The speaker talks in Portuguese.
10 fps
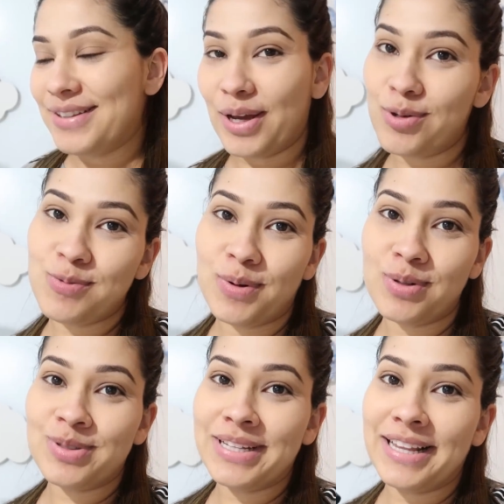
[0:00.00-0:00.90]
Na última
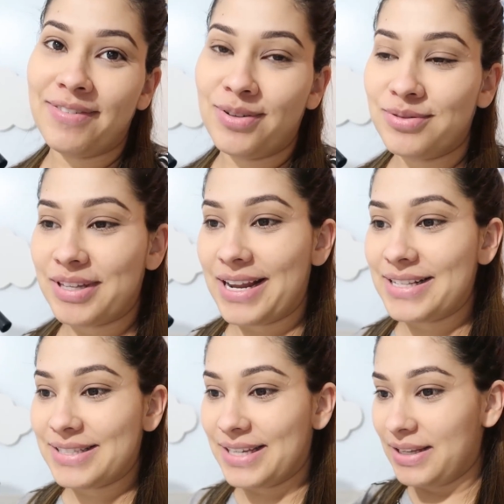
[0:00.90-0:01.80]
consulta ele tava com
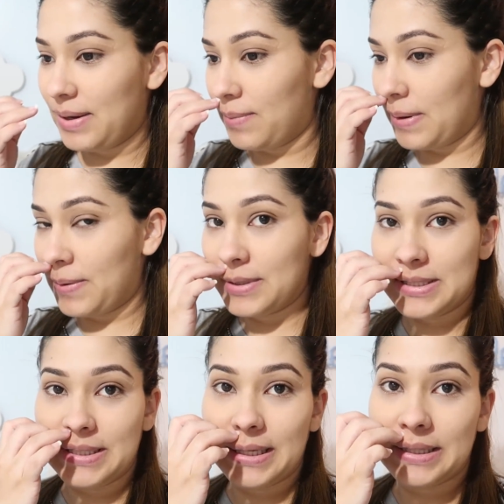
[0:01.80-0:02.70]
3 kg e alguma
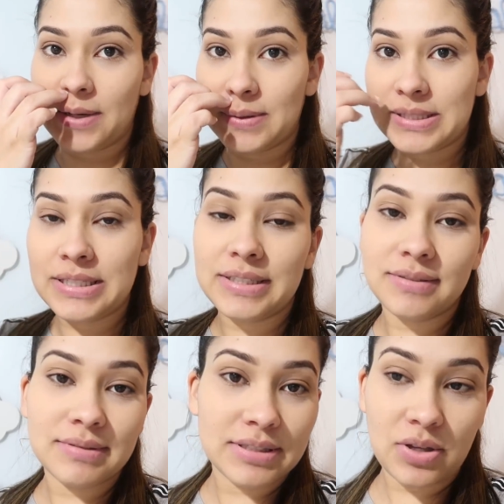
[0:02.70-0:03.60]
coisinha. Então, assim,
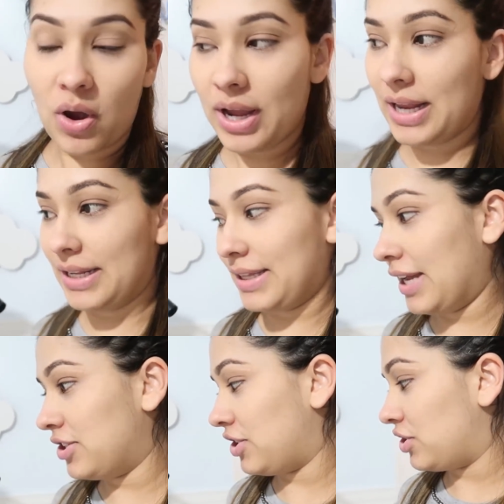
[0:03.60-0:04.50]
só ele,
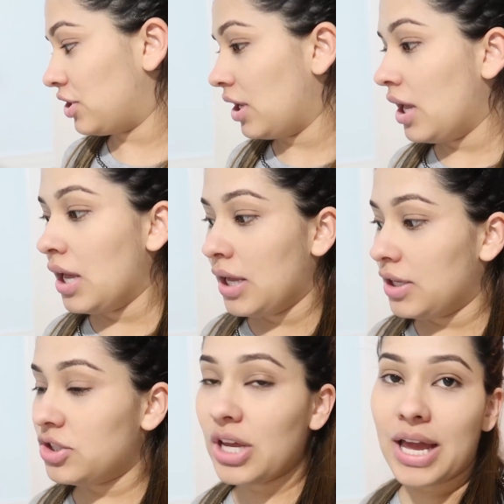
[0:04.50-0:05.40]
tá, gente?
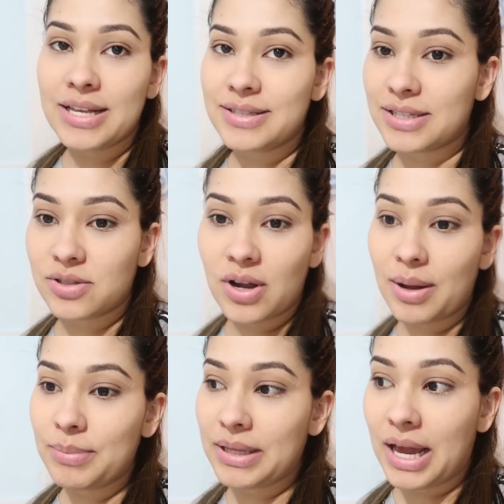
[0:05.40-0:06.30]
E de resto é só
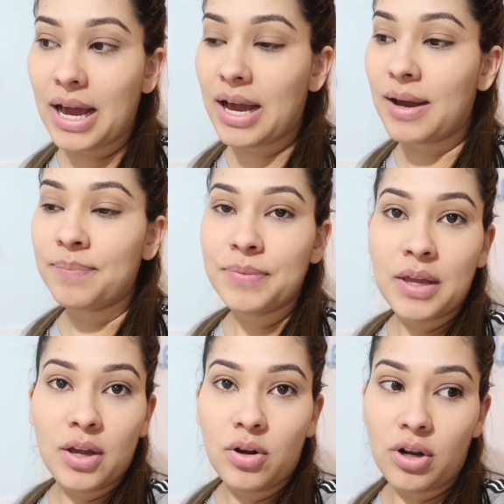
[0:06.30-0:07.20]
caminhar,
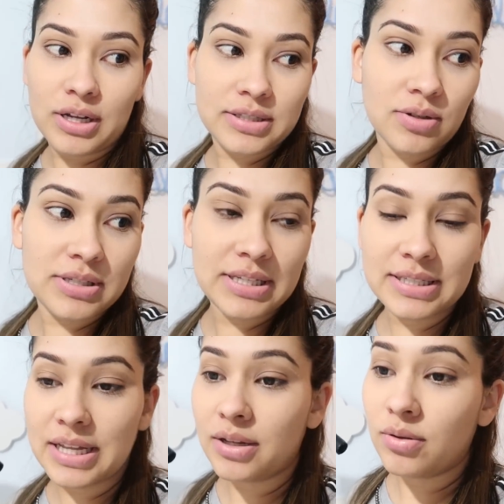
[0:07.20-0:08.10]
eu coloco as
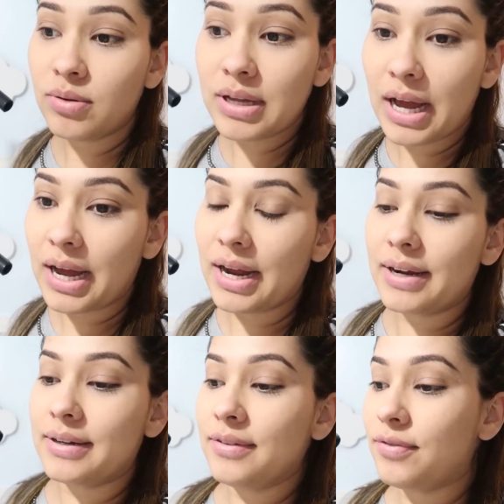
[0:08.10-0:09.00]
coisinhas dele no
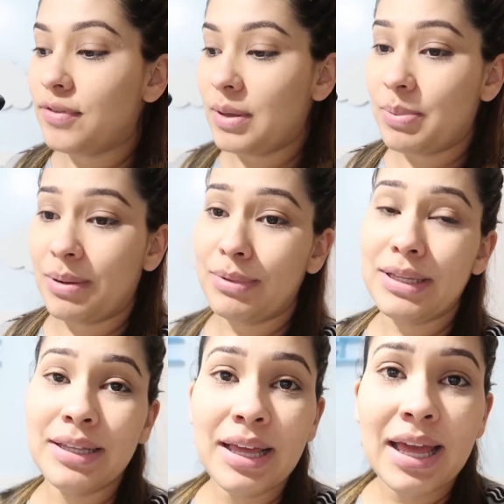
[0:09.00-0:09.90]
lugar, enfim, pra
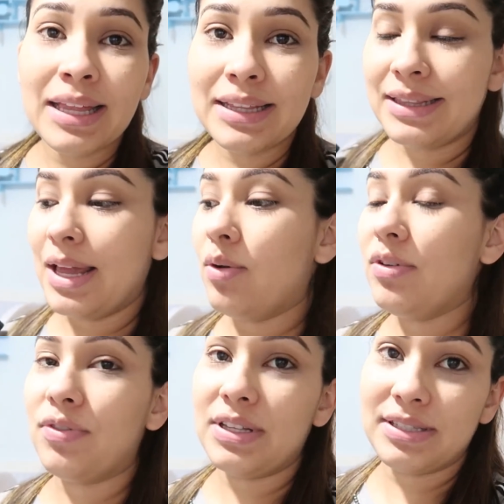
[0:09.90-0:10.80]
mim ter o
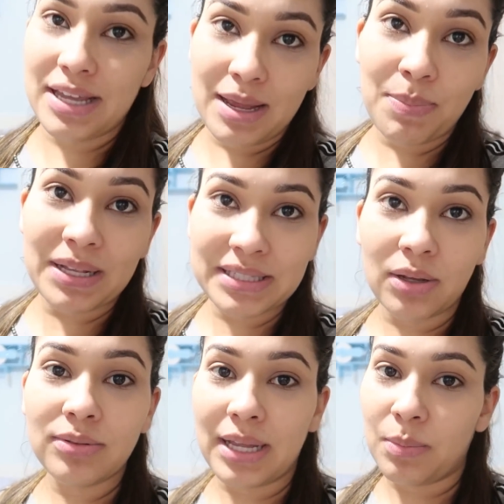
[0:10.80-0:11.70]
que fazer e
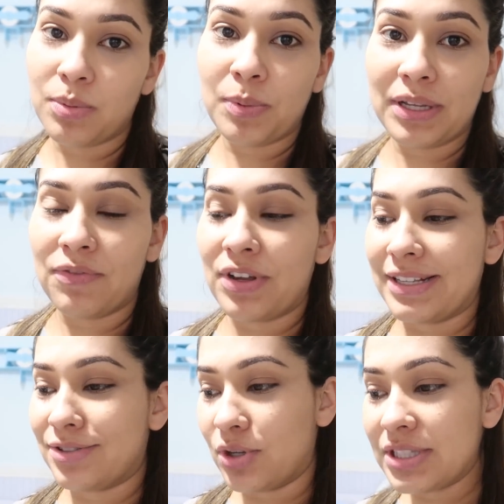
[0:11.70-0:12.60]
passar o tempo, porque
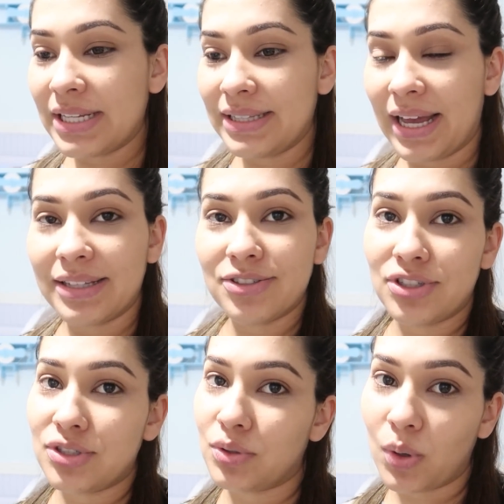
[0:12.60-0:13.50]
ficar só sentado,
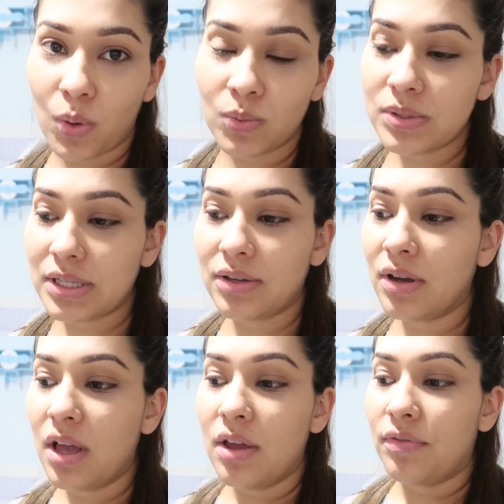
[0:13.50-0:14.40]
gente, eu não consigo.
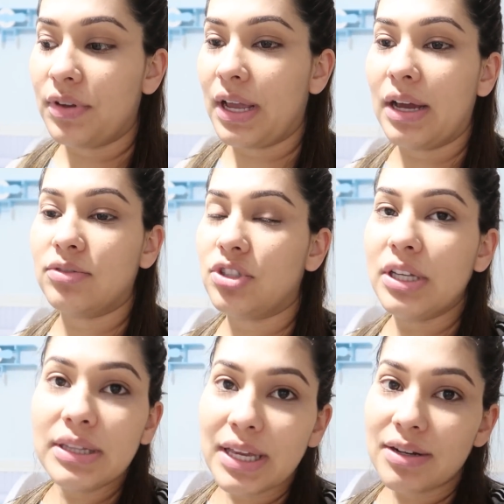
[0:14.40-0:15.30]
Ficar o dia
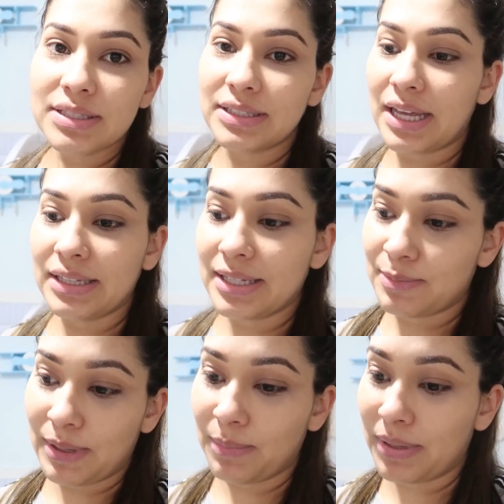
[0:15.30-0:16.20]
inteiro sentado com as
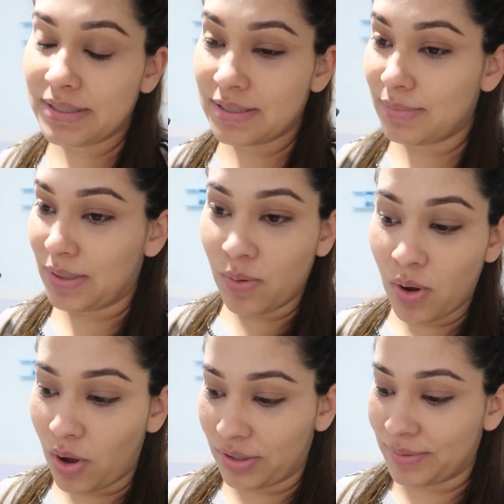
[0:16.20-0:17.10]
pernas pra cima, não
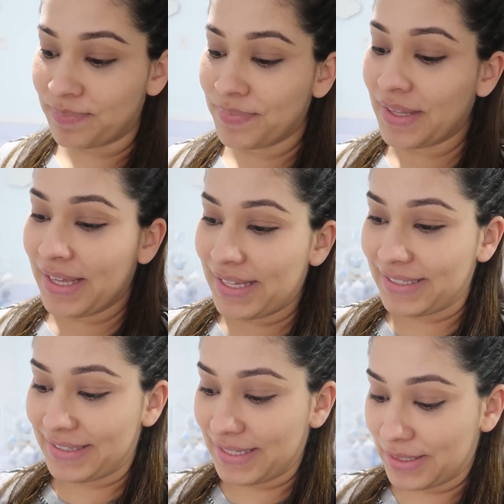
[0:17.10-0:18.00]
rola.
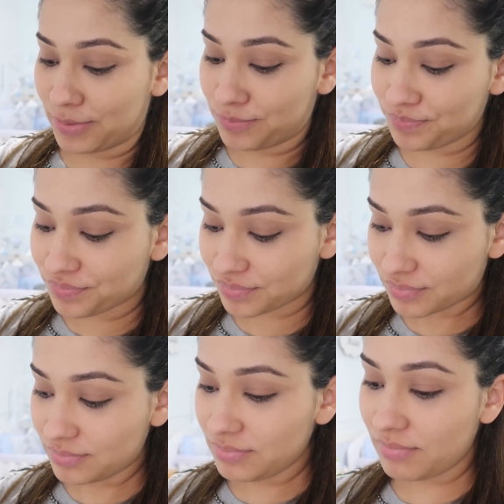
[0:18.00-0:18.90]
Então,
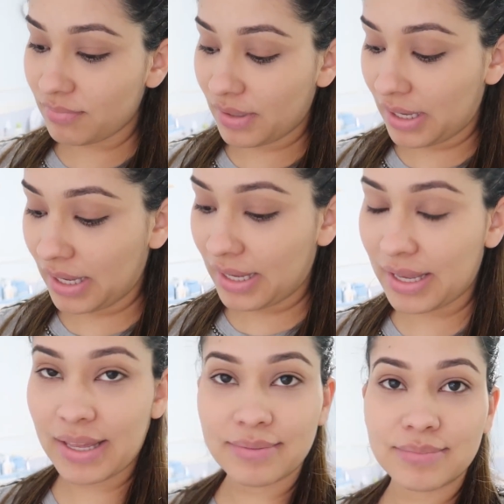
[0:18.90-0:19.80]

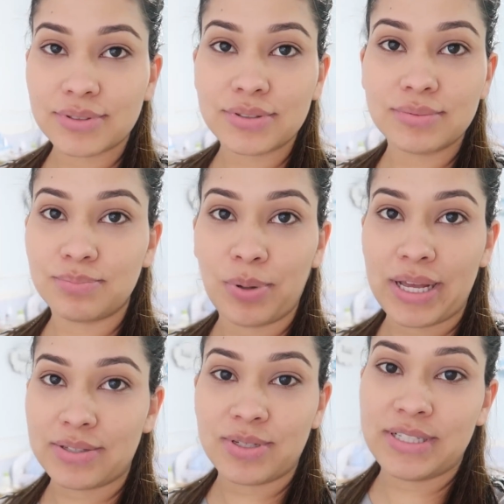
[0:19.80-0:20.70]
é,
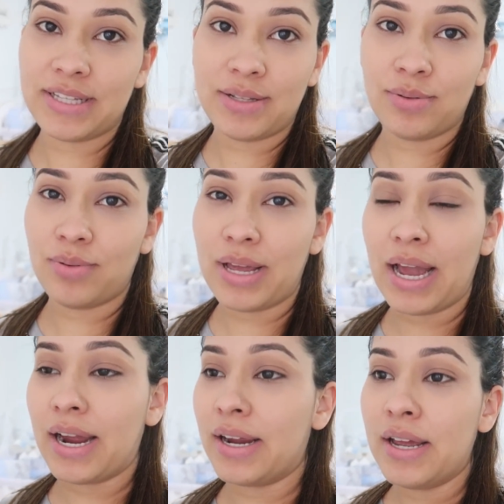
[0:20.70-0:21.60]
põe as coisinhas dele no
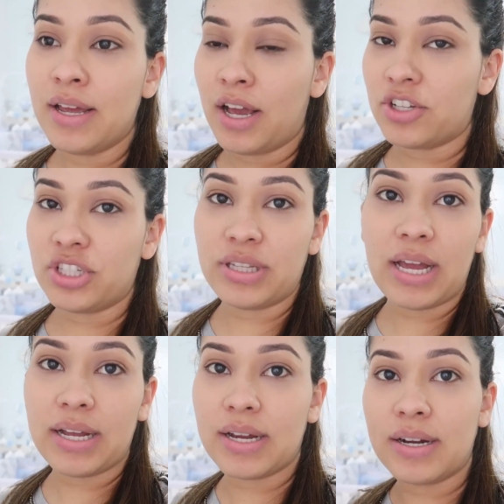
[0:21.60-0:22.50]
lugar,
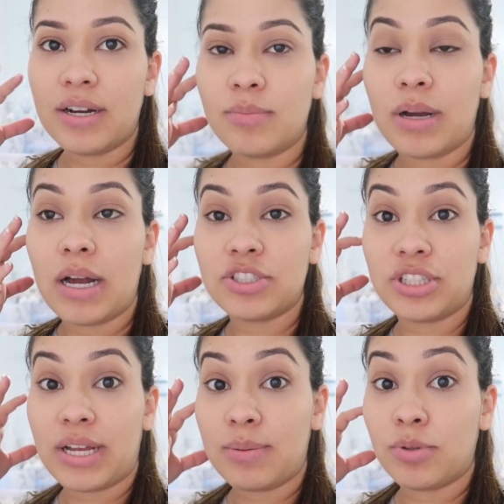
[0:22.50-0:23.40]
ajeitar a cama.
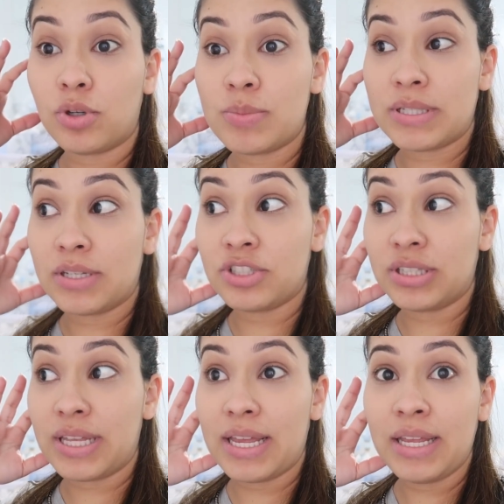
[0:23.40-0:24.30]
Ajeitar a cama eu tô começando,
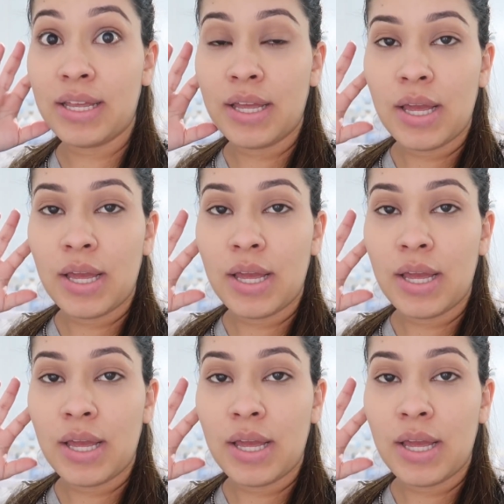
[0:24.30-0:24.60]
ajeitei